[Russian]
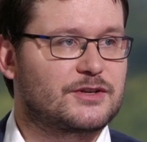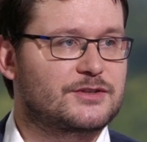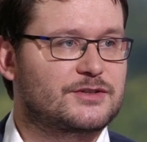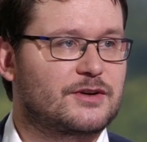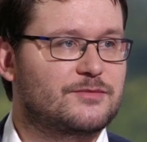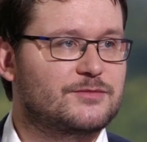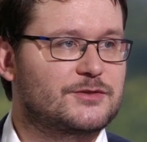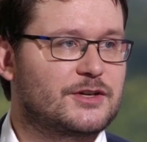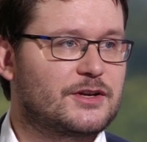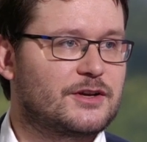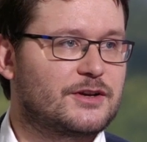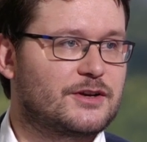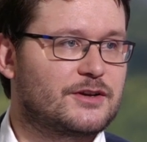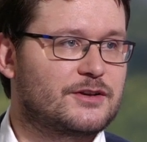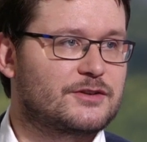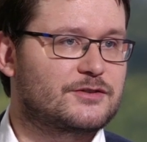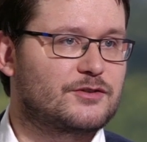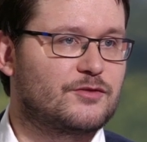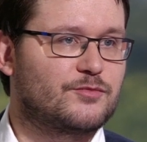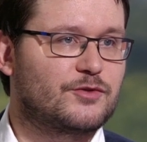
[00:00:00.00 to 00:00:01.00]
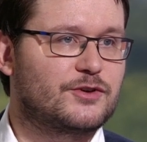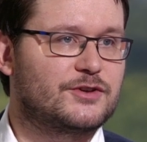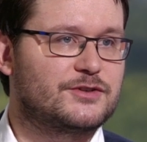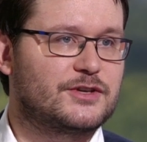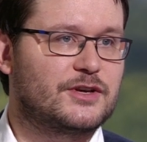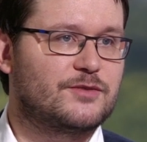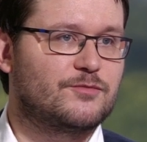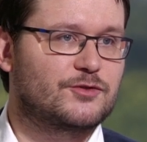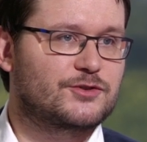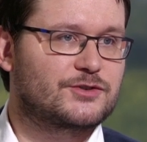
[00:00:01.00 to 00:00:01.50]
На самом деле с любой
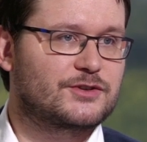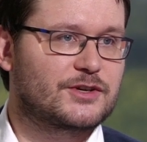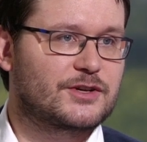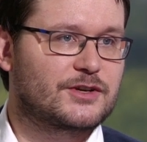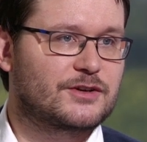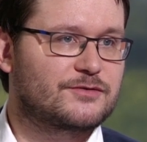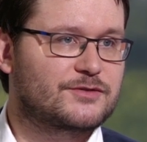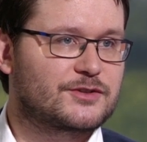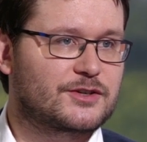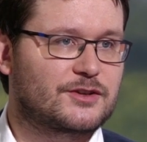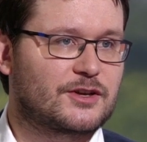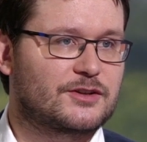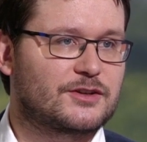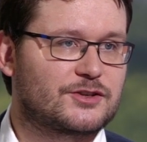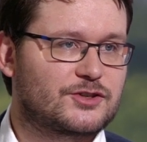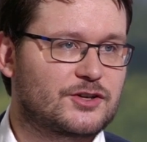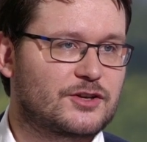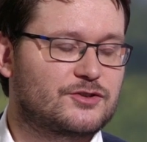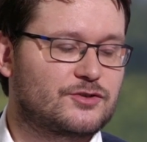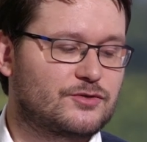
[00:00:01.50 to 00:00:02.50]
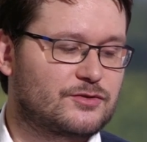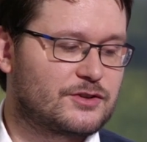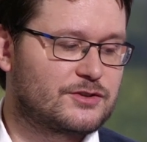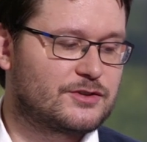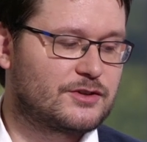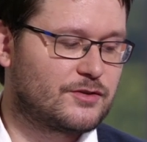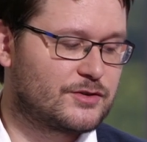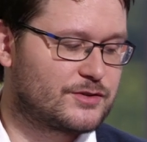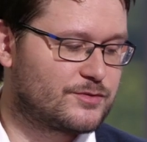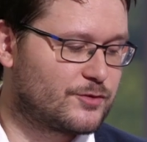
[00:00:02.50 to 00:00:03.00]
идеей можно всегда начать что-то
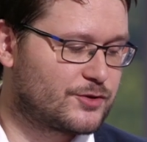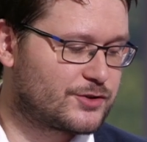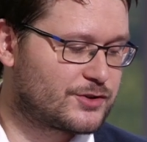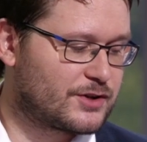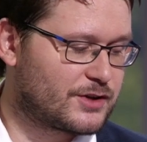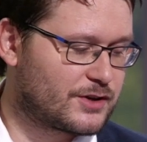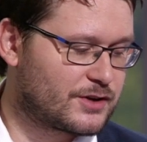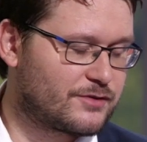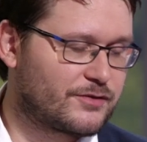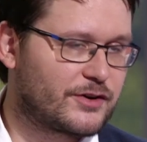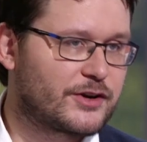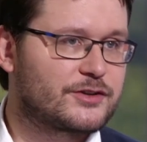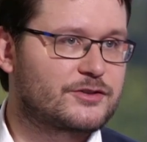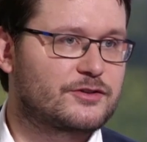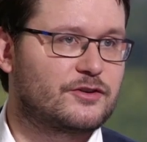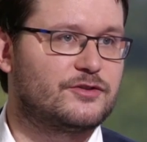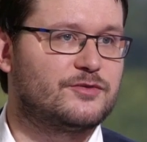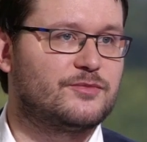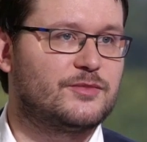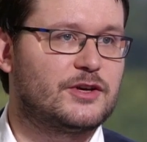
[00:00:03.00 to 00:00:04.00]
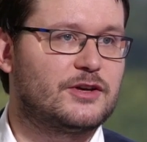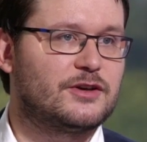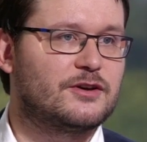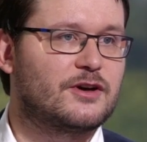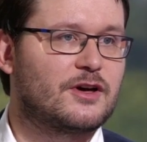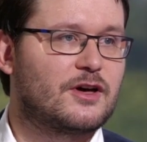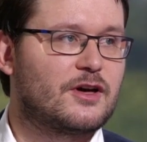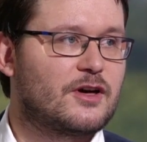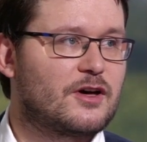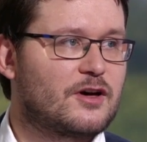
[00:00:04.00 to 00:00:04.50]
делать, можно говорить с
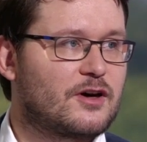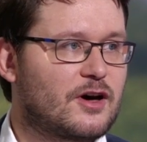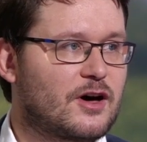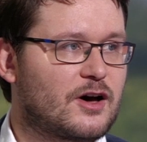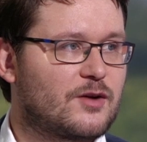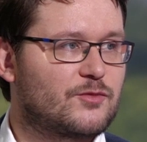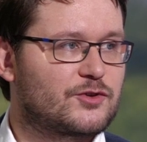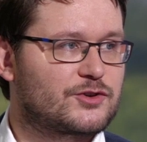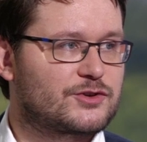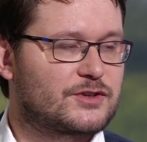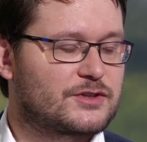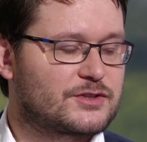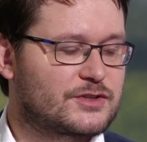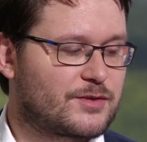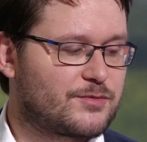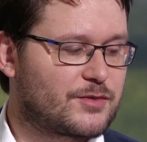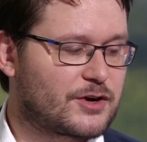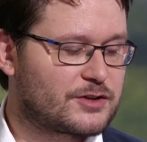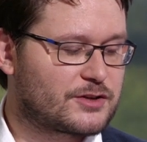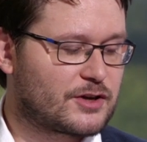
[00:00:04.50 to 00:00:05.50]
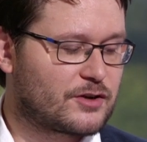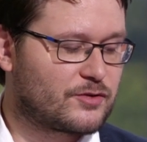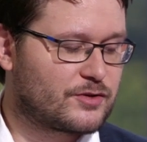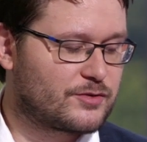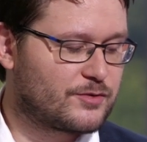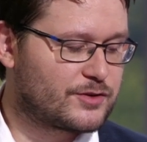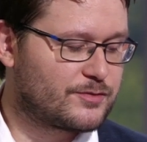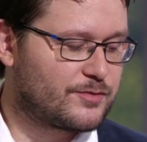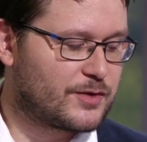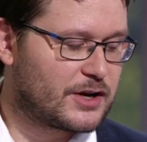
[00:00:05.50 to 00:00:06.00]
людьми, а, можно собрать
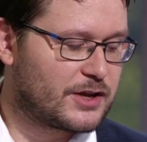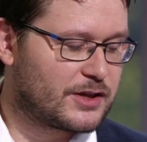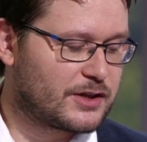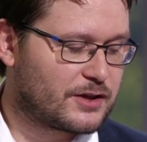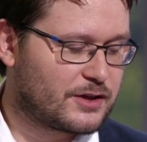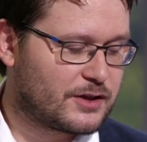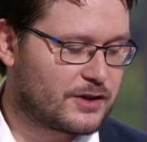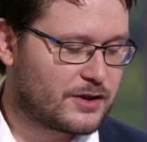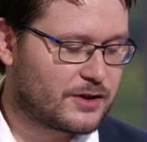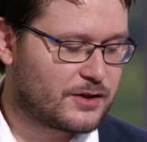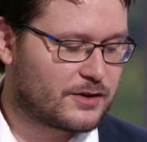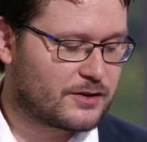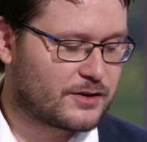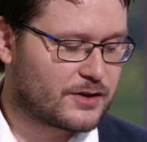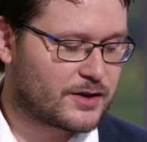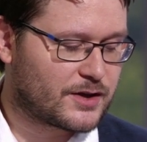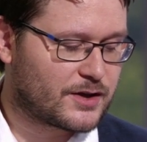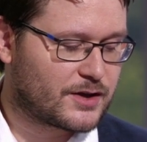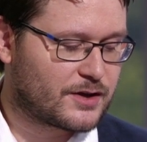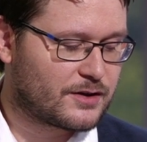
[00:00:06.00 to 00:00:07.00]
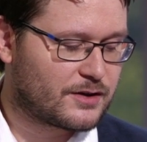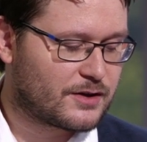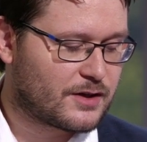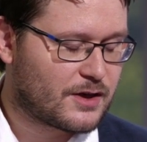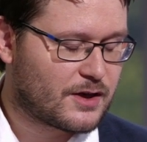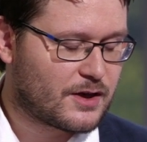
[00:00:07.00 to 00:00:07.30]
какой-нибудь маленький а,